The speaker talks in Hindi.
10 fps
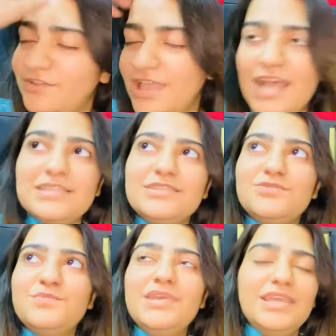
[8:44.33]
यहाँ से
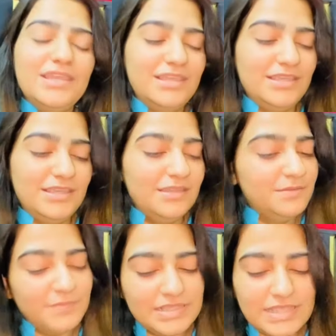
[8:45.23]
सुम्मी
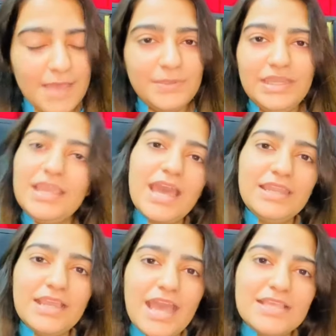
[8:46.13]
बस आप ही नहीं आ
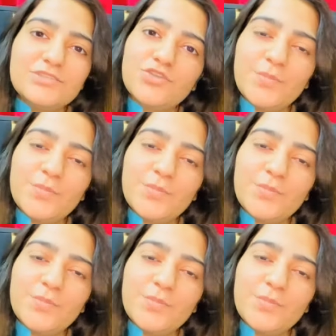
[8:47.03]
रही है गाइस तो